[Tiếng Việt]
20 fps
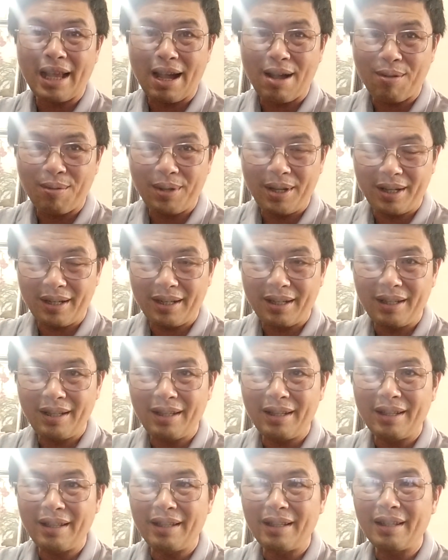nào ấy
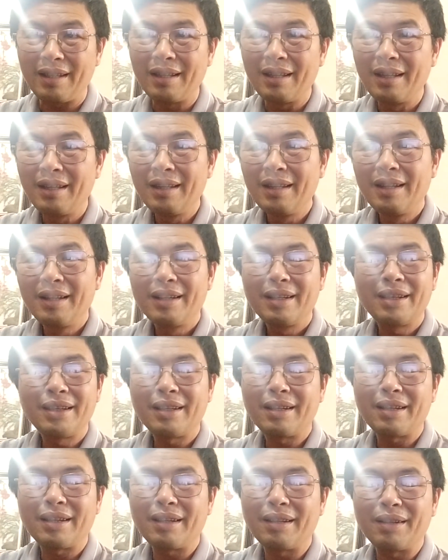thì thì